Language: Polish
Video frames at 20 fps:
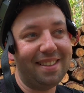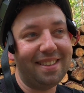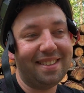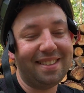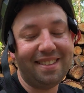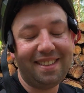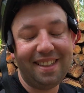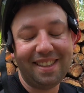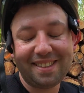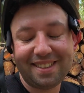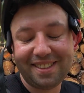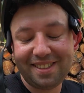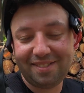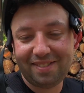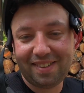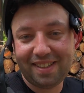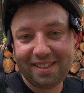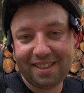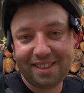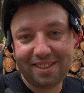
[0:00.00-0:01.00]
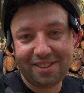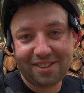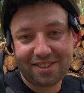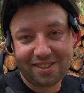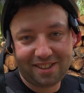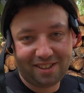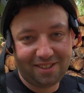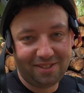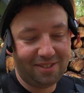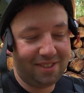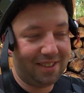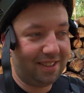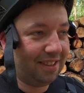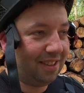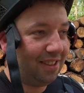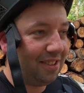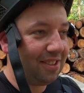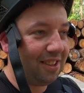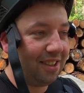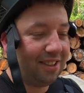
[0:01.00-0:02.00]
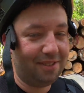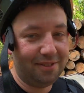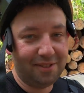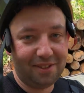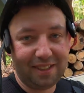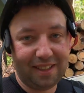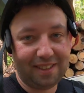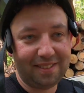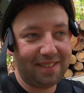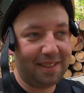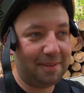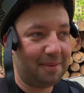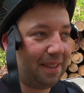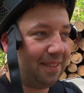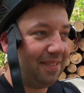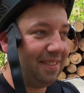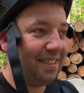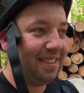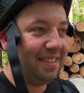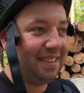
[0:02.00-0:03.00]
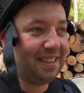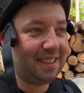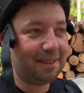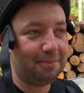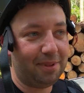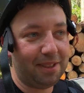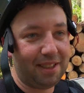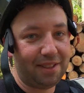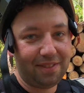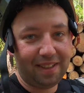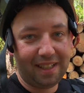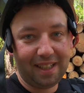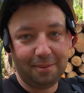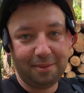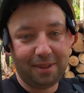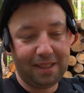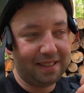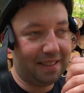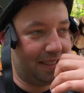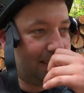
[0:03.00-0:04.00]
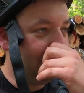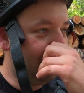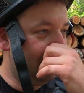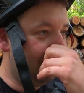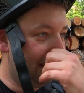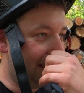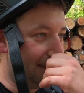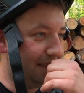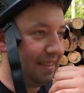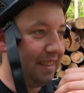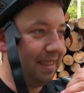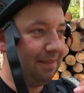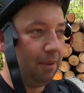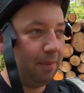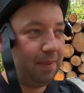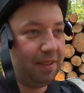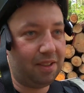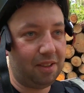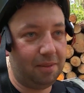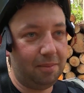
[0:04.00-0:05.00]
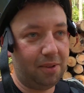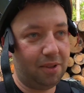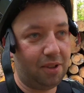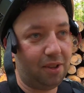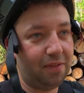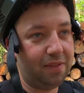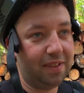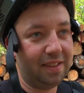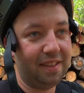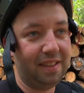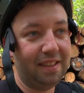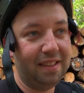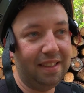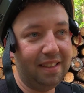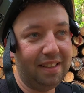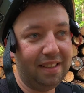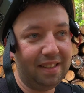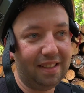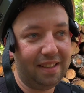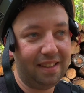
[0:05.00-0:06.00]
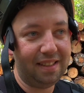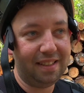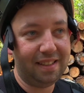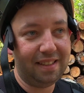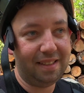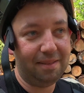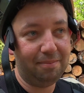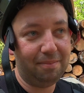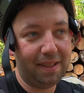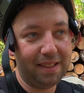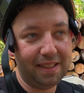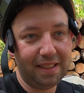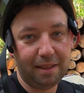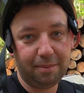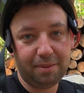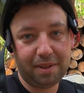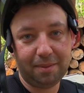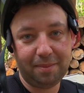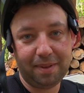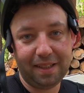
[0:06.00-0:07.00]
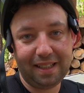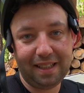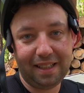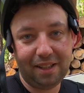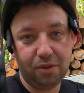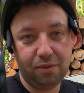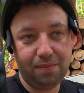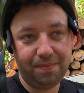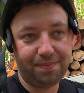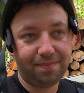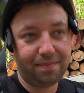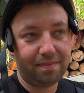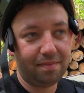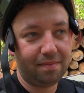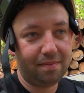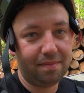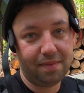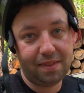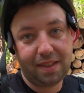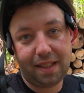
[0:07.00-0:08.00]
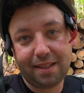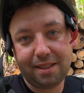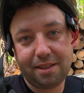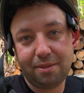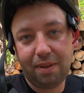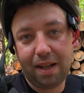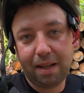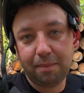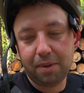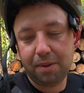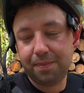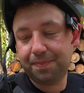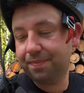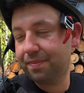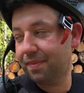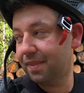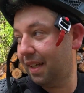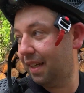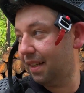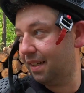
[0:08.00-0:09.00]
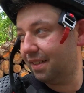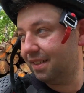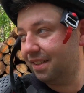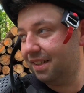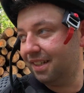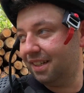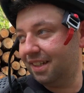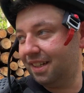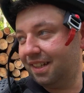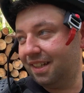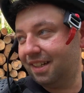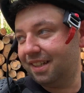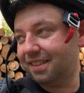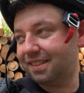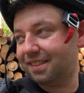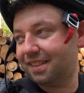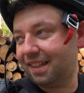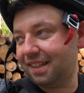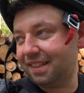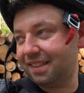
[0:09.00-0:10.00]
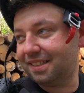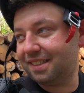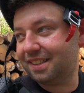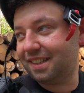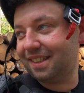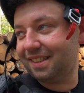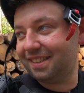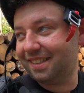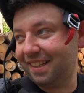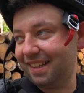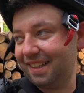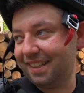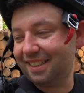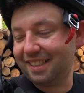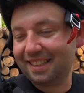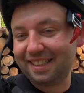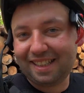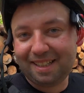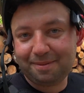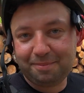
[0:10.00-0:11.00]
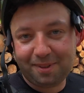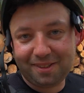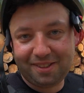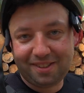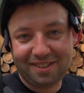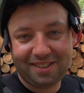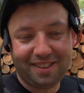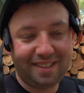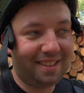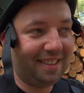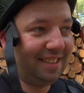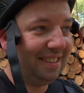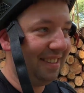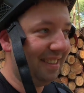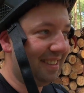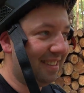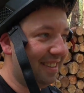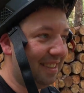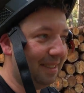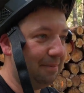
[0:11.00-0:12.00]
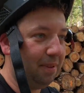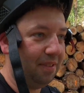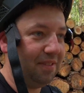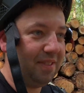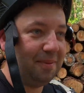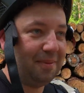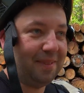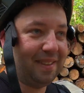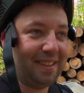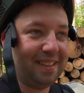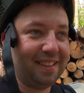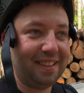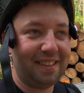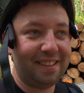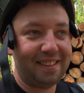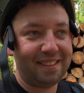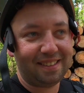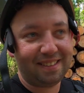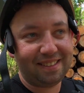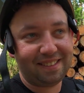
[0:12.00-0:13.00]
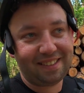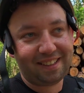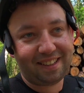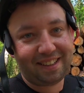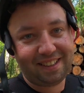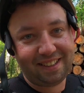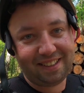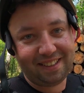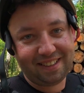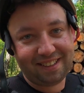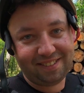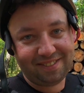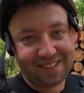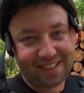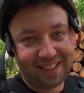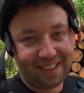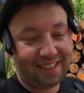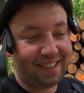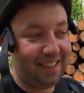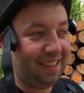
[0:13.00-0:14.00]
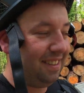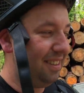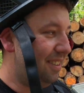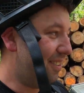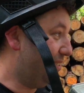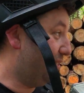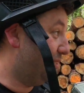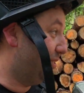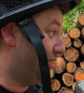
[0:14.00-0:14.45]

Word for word: zdecydowanie rozczalowuje. Naprawdę nie spodziewałem się, że ten moment obrotowy e, będzie przebiegał tak słabo tak? Także teraz trzeba podjąć decyzję, czy się bawimy w serię. To no,